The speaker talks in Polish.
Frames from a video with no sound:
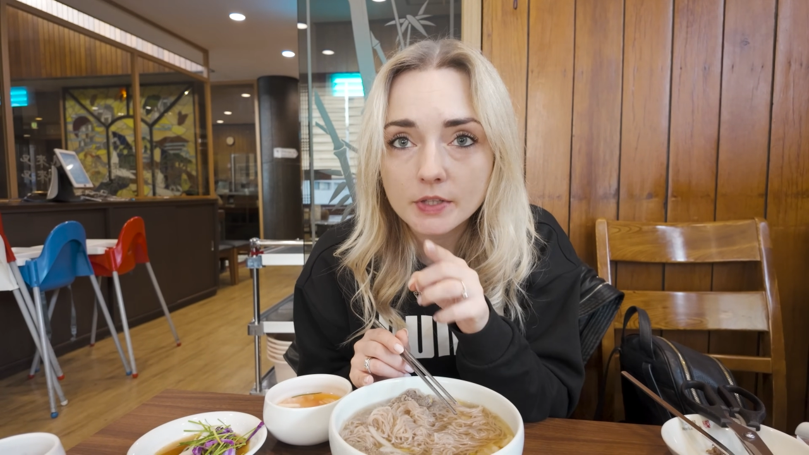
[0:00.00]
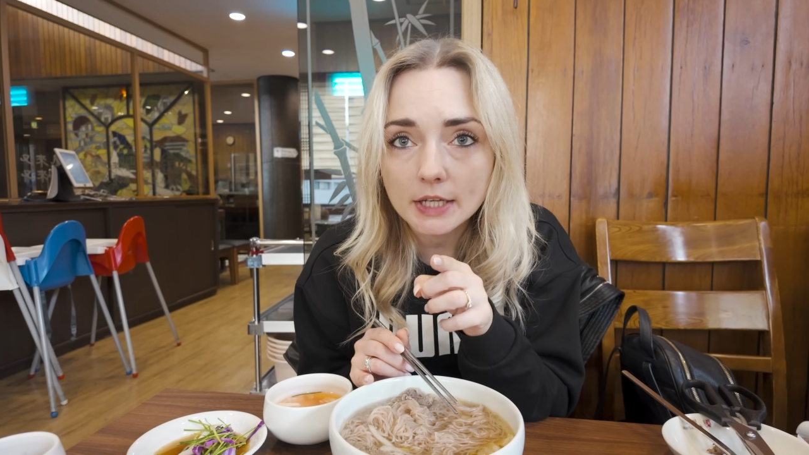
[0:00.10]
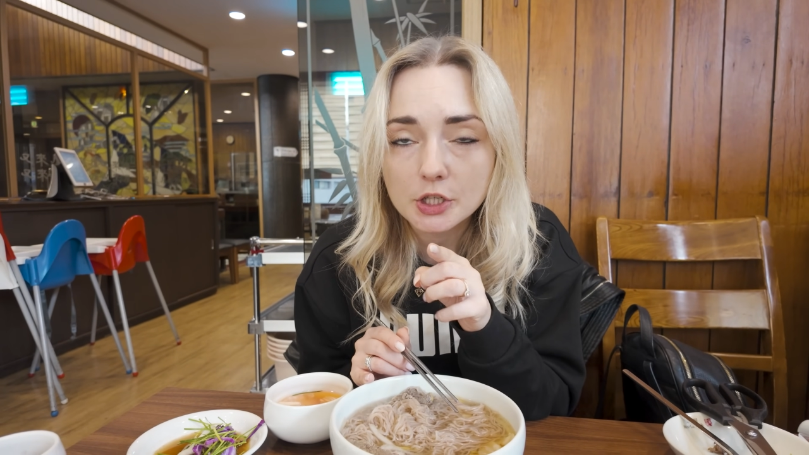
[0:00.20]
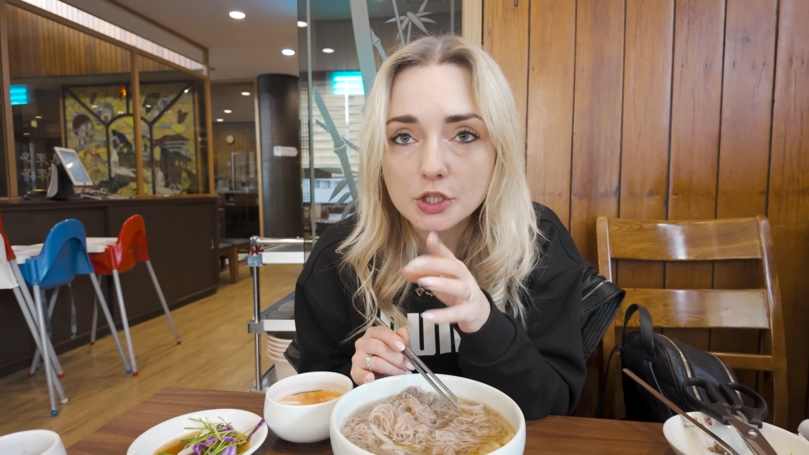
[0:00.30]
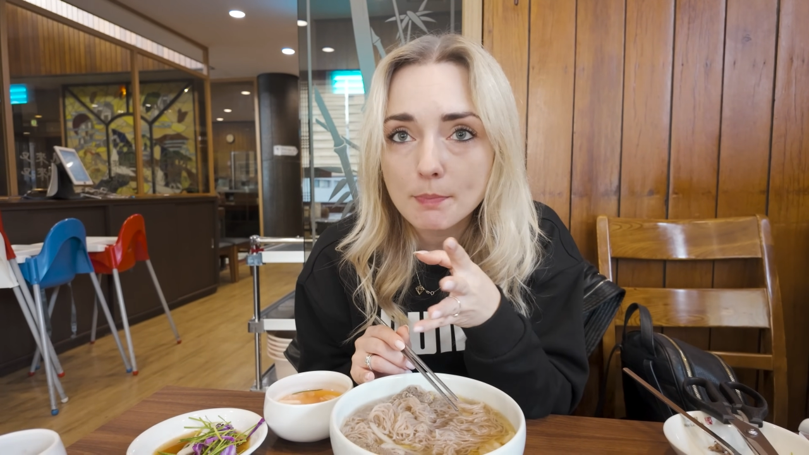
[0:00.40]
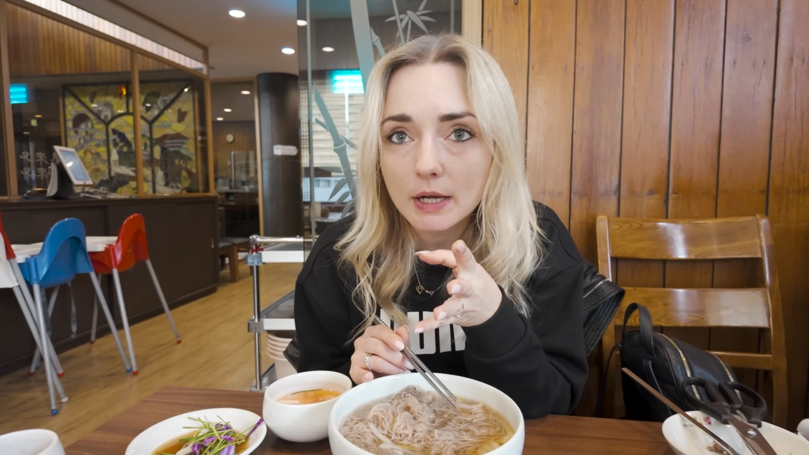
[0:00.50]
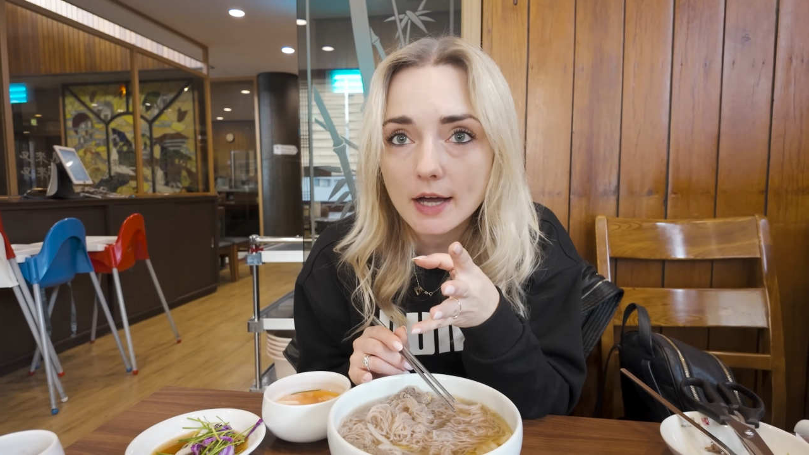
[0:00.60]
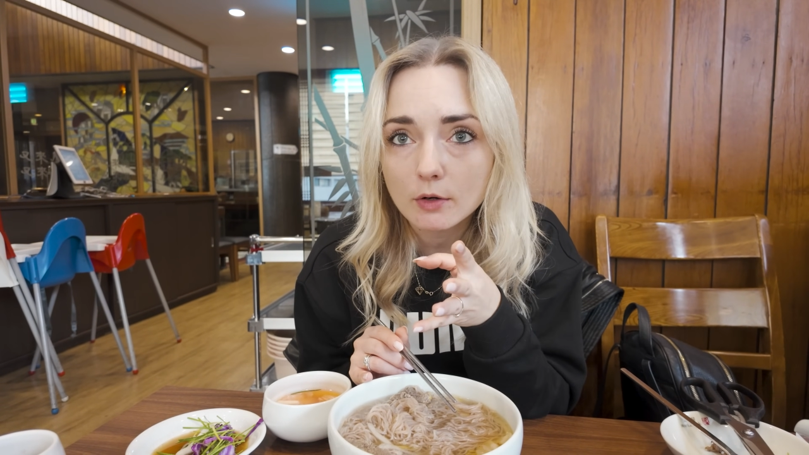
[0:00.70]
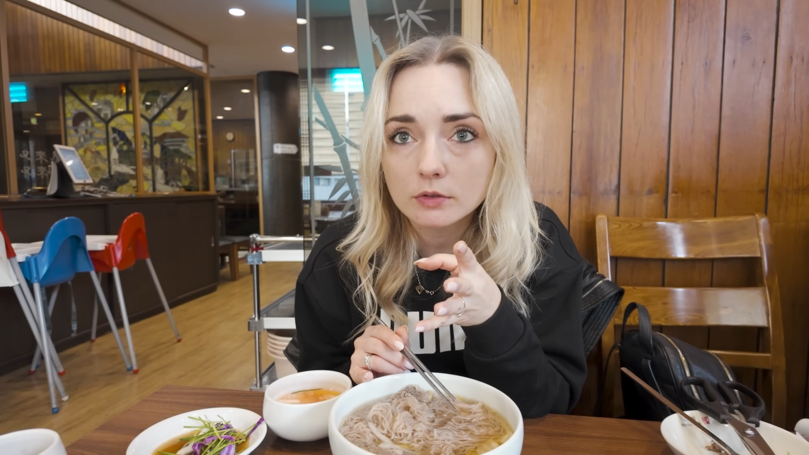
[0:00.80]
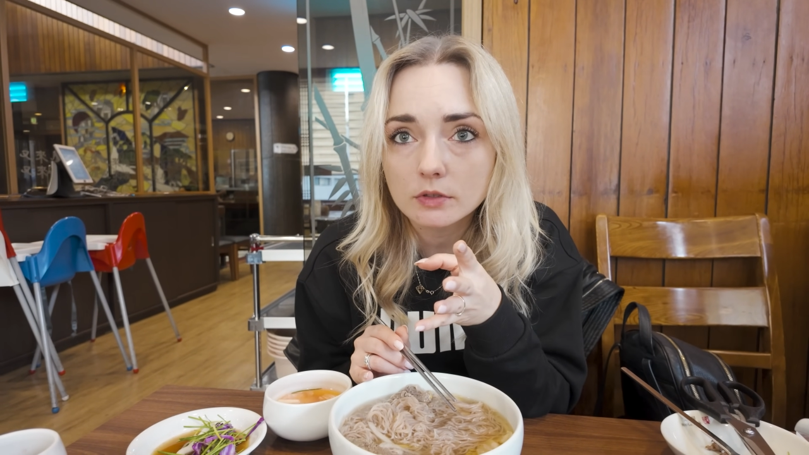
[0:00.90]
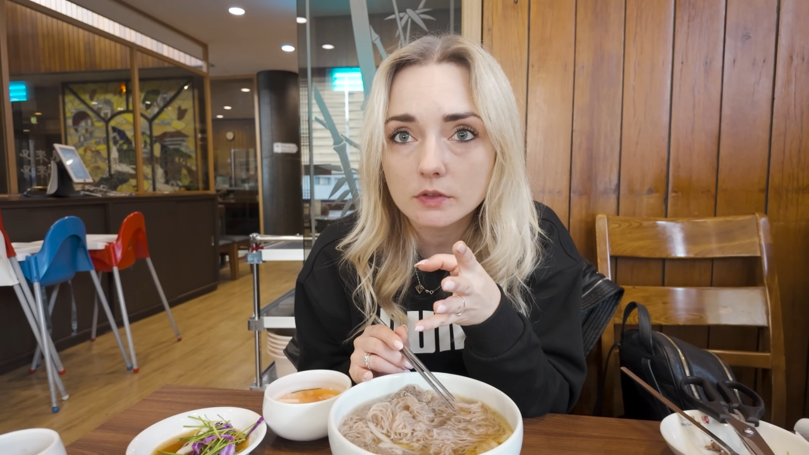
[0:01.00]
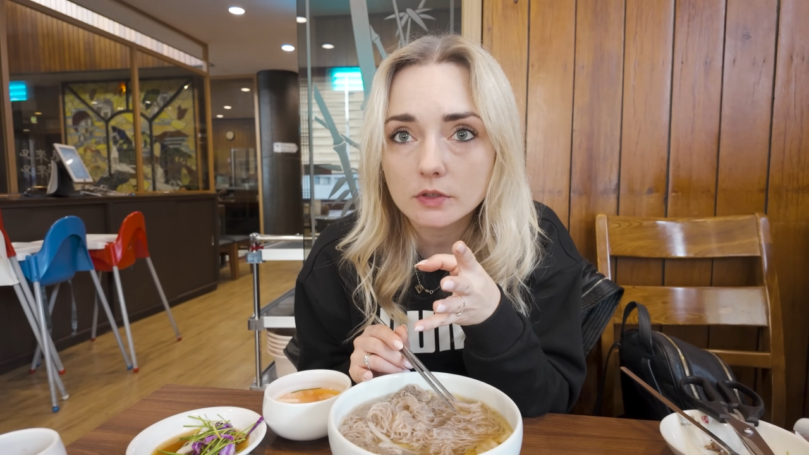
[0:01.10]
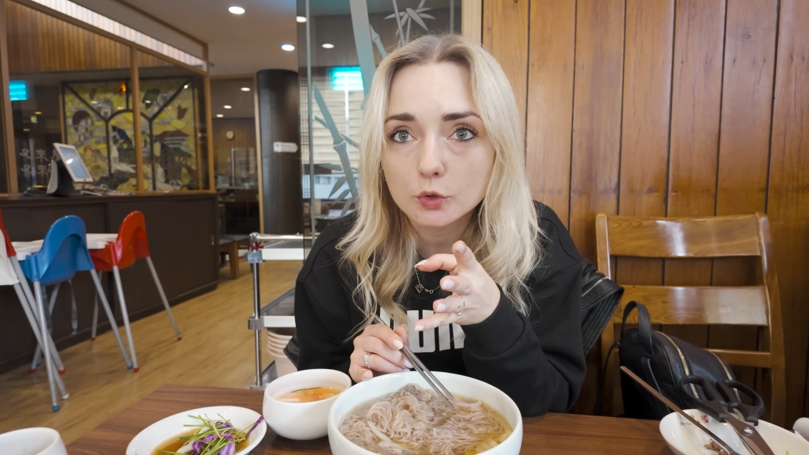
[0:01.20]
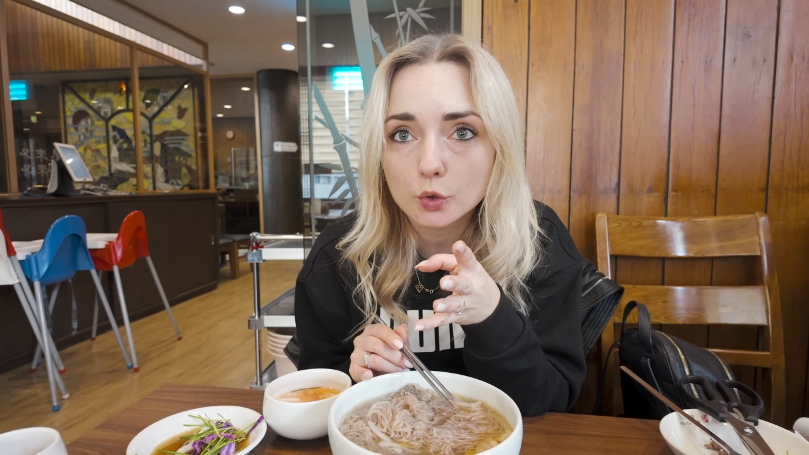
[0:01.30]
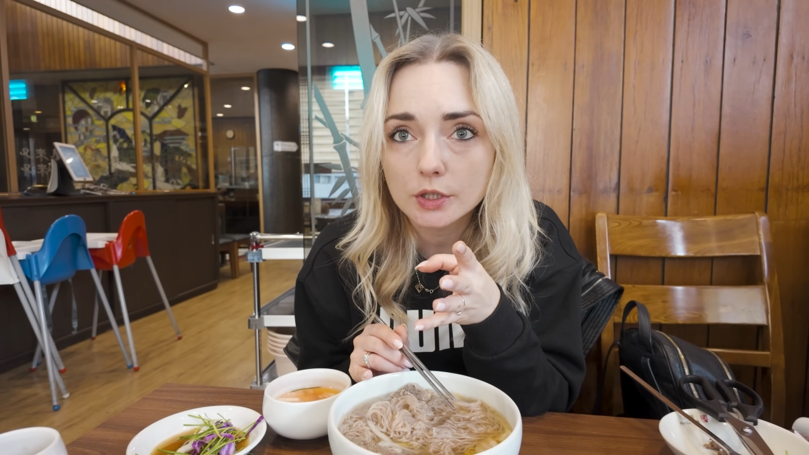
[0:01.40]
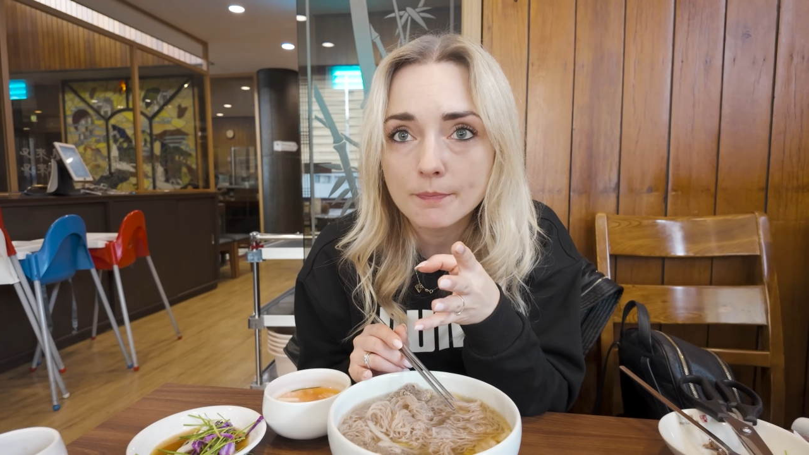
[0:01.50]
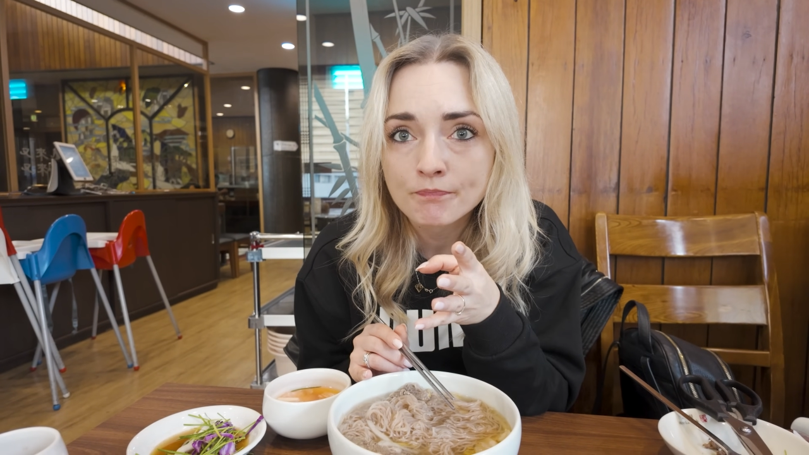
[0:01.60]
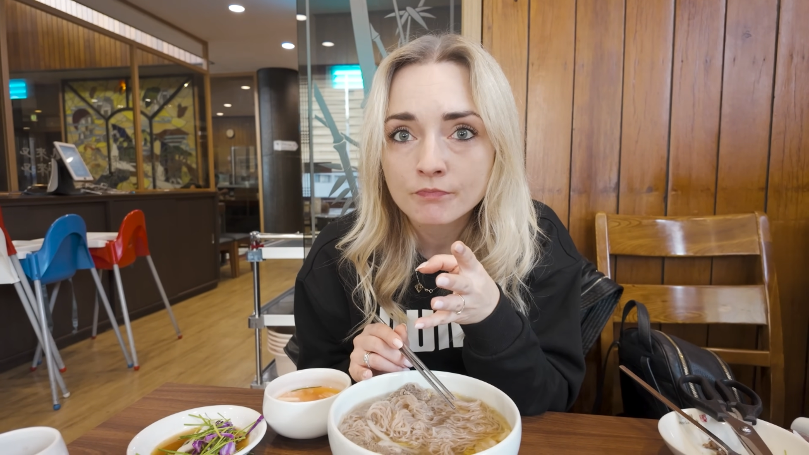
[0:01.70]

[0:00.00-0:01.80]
jakiś makaron, e, który